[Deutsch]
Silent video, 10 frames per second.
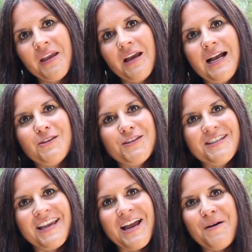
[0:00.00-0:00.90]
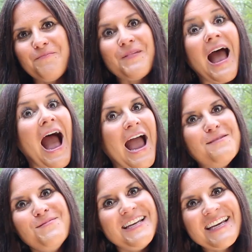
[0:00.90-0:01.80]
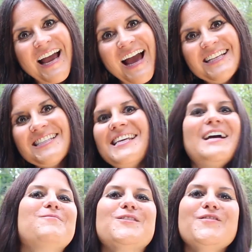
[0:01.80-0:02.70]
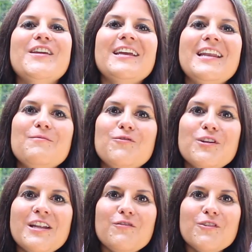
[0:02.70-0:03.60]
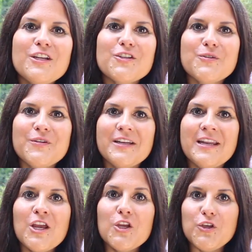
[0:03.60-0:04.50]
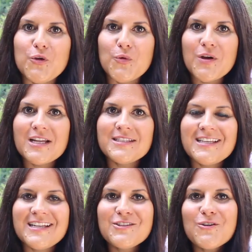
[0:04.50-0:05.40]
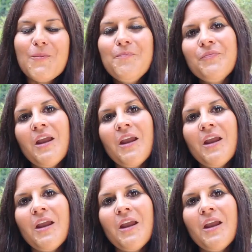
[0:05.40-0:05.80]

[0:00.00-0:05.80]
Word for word: Also sehr heimelig alles, die Atmosphäre in einem wunder, wunderschönen Yoga-Zentrum.